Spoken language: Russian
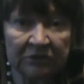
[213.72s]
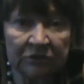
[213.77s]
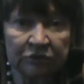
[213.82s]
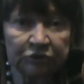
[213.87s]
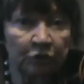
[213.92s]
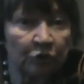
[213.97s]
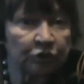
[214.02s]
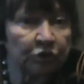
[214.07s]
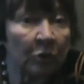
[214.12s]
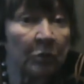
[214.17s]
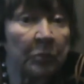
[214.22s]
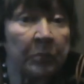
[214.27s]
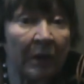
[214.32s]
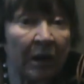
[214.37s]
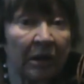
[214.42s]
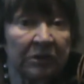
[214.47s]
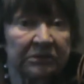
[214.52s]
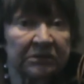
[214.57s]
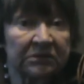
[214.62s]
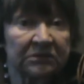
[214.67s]
Кто-то
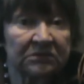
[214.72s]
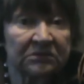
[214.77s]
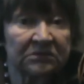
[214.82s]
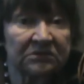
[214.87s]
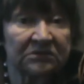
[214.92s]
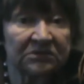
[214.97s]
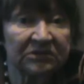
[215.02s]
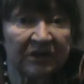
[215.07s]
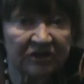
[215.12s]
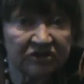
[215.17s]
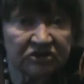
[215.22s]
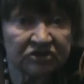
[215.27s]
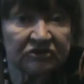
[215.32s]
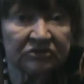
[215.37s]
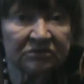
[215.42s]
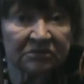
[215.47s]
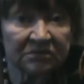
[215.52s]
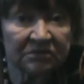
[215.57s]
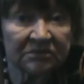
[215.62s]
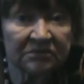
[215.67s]
упал, дайте
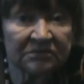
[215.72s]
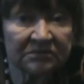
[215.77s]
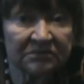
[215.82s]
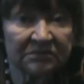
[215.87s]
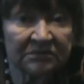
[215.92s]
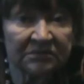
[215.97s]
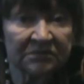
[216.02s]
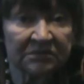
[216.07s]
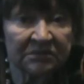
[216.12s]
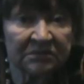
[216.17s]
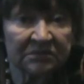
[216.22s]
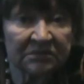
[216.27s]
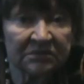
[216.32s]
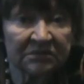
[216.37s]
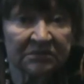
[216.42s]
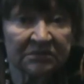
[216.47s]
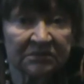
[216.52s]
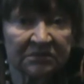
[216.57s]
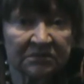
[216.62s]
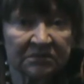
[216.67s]
руку.
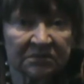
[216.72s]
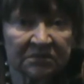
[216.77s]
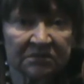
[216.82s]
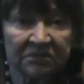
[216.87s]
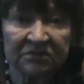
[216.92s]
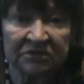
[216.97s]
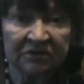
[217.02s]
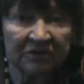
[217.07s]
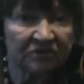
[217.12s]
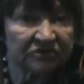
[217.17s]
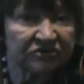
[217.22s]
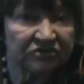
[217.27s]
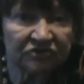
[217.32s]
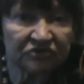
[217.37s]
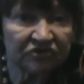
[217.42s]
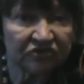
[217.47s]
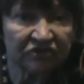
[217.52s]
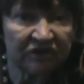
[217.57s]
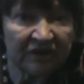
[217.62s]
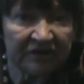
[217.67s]
Не
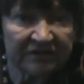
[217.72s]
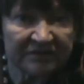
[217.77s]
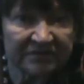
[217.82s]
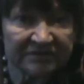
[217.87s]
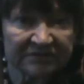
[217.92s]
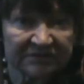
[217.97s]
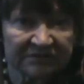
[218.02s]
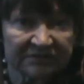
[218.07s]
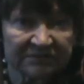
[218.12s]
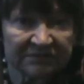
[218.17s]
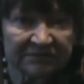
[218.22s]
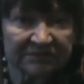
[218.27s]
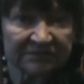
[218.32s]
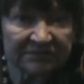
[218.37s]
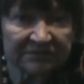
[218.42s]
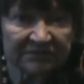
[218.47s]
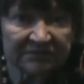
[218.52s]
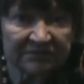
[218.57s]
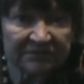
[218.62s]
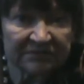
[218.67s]
осуждайте.
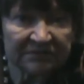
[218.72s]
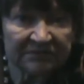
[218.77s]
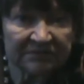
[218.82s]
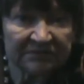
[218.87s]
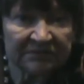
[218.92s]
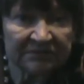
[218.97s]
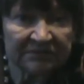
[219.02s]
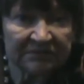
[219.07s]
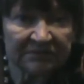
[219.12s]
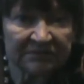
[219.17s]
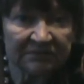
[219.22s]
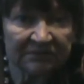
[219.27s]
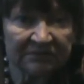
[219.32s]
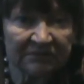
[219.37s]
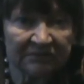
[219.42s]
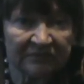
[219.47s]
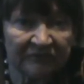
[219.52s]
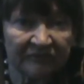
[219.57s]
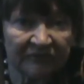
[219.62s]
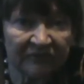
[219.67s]

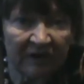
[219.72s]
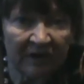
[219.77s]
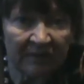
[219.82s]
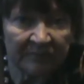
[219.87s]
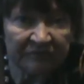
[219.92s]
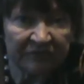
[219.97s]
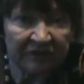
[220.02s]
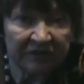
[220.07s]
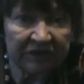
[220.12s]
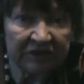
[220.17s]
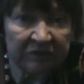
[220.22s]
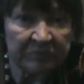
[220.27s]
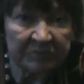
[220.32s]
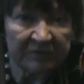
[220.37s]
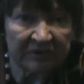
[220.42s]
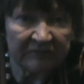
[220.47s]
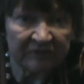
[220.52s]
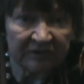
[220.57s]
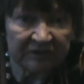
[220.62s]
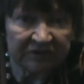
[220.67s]
Вам такие
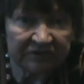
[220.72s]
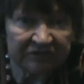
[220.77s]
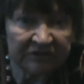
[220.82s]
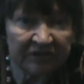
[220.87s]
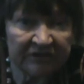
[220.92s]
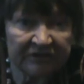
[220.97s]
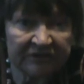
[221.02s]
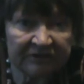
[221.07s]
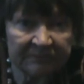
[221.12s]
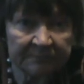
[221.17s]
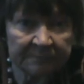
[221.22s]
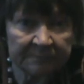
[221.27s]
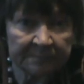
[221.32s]
права не даны.